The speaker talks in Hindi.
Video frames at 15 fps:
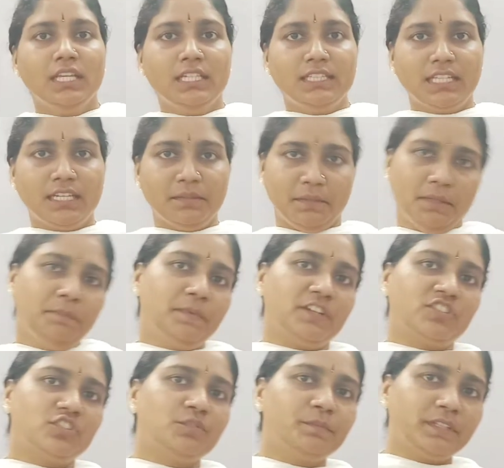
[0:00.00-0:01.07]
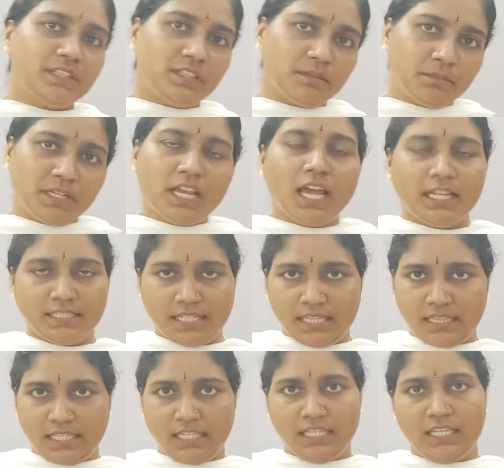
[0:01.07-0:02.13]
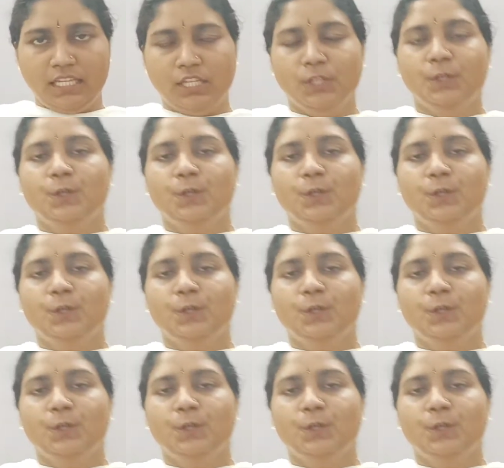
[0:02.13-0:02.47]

इतर भी प्रश्न पत्र में आ जाते हैं